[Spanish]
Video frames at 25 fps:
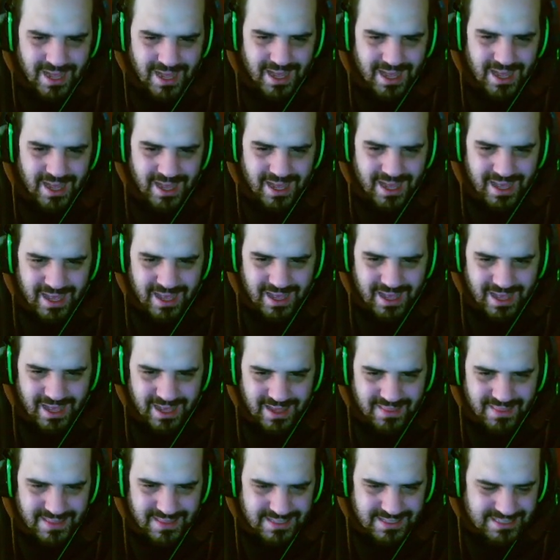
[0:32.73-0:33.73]

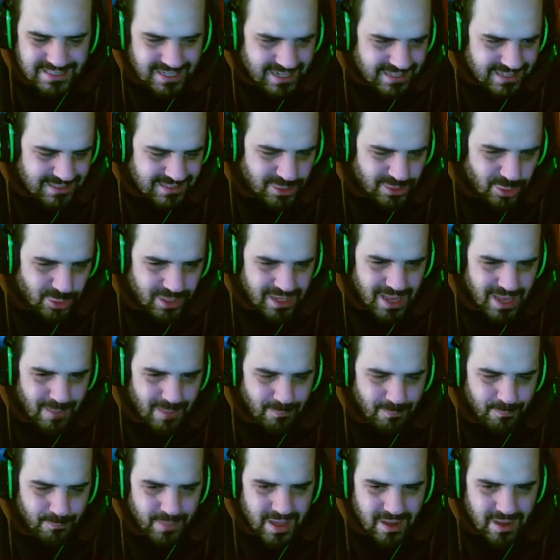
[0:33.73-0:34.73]
eh, dicha categoría,
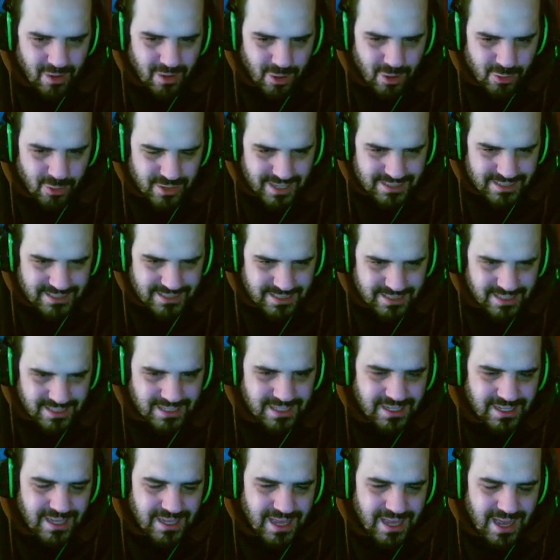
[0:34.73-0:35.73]
pero aún
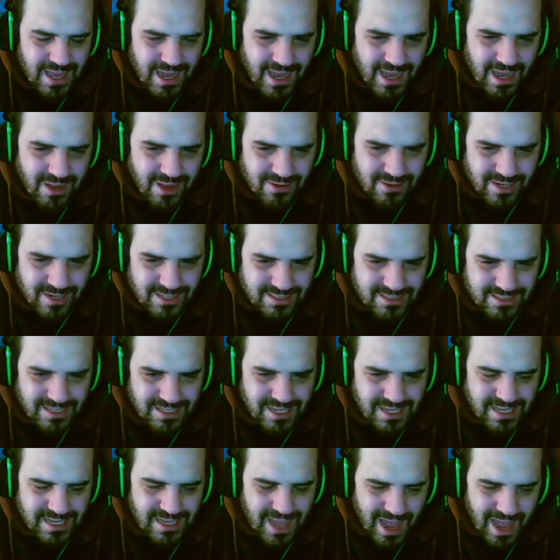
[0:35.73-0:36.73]
así, aún
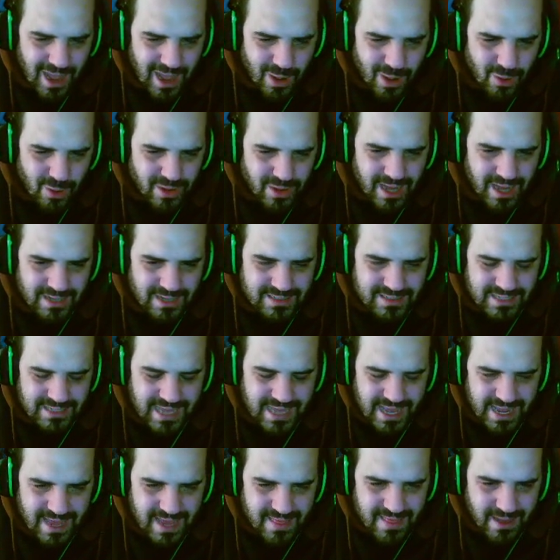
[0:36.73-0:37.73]
así, ahora
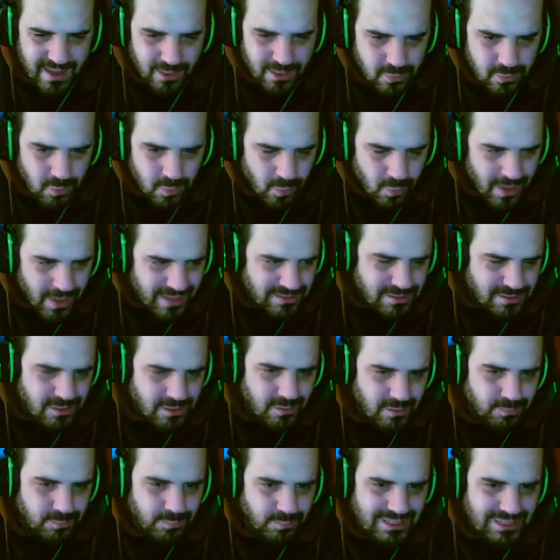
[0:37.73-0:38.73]
que quedan
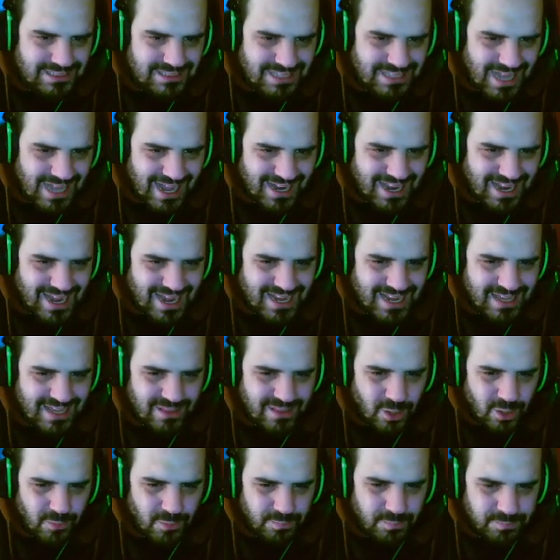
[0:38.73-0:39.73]
cuatro, pues ha
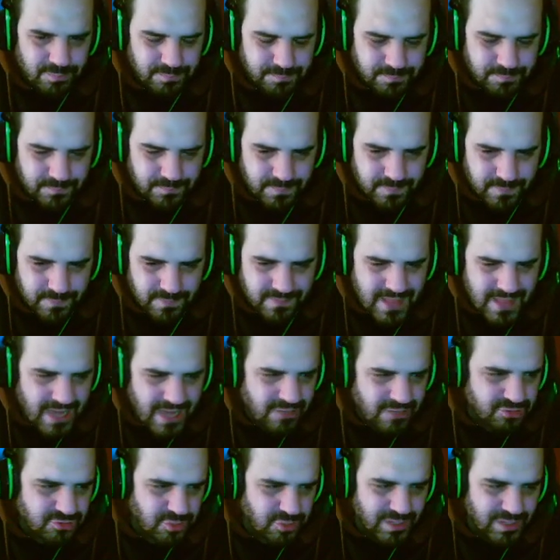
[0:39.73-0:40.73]
querido mm,
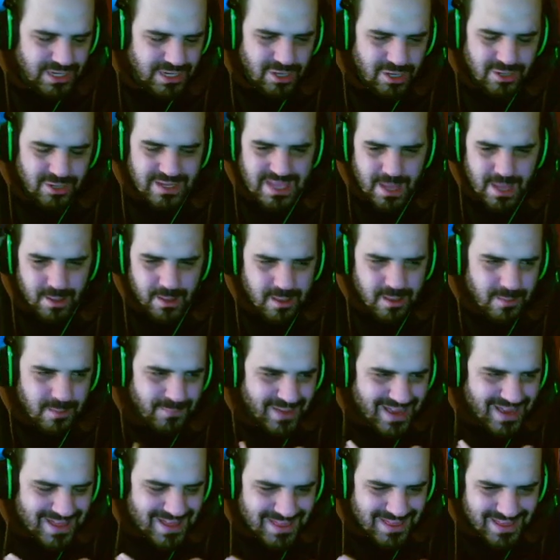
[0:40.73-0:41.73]
dar su opinión y a mí me
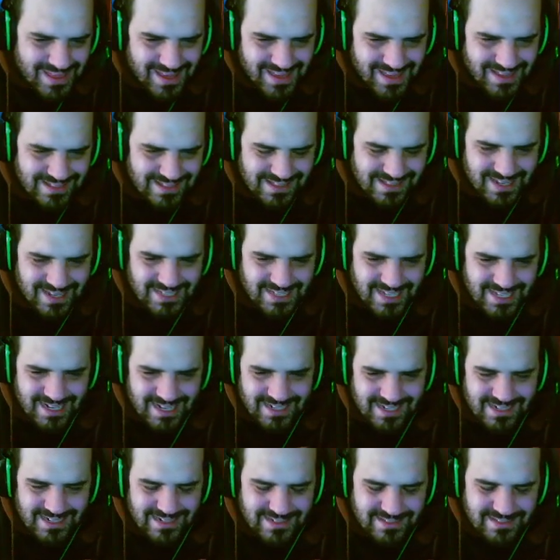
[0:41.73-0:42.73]
parece
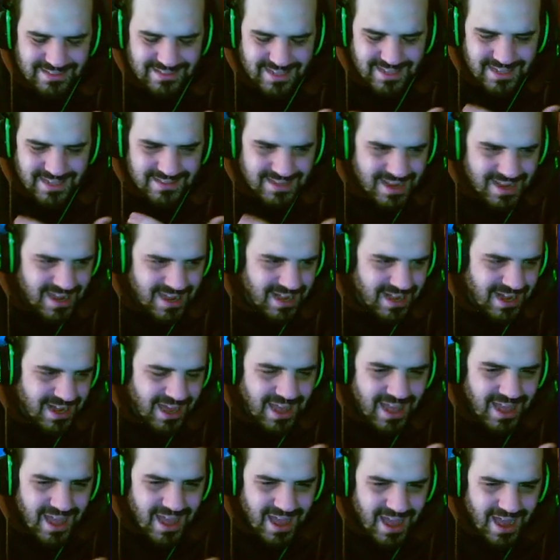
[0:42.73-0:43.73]
interesante traerla
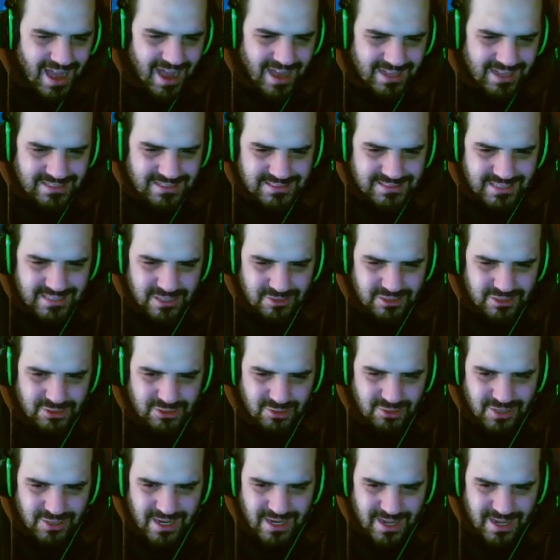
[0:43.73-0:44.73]
a este
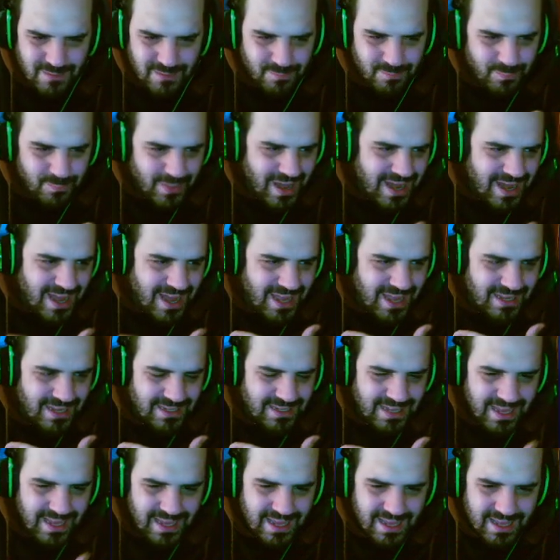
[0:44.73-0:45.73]
nuestro canal para
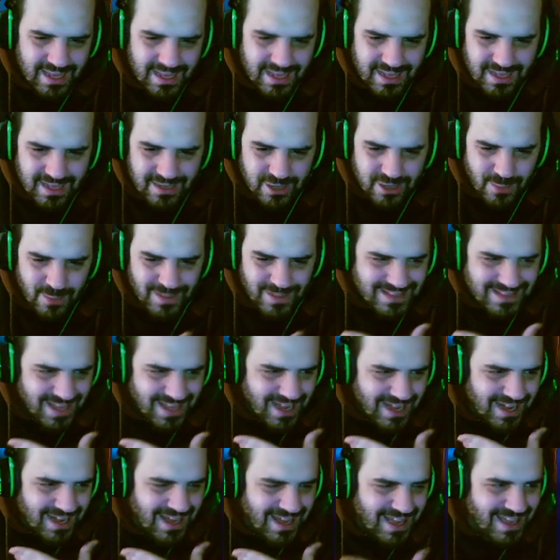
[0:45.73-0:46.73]
eh,
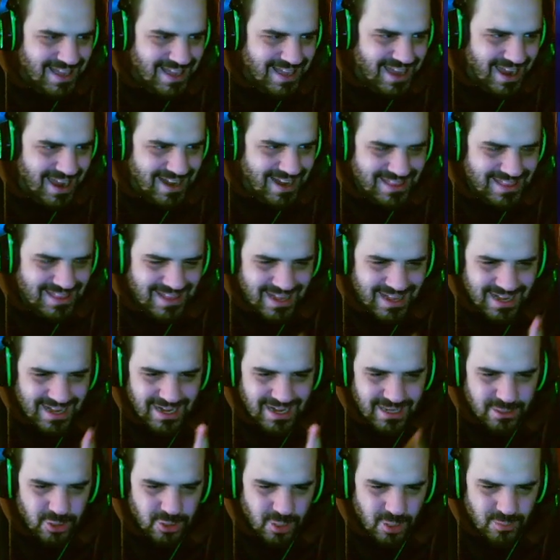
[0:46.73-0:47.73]
comentarla y
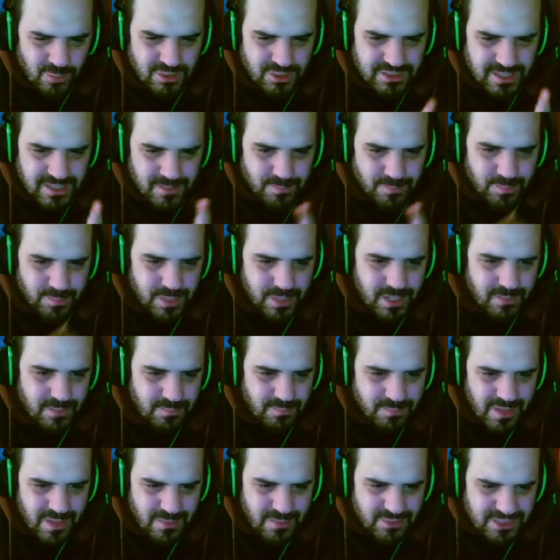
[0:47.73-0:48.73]
analizarla como siempre.
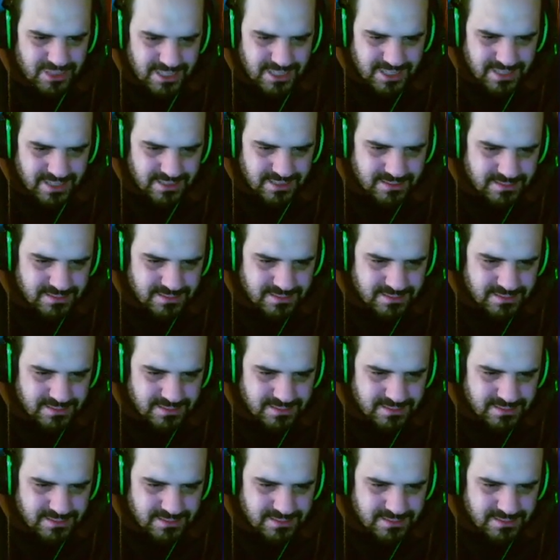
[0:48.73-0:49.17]
Vamos allá.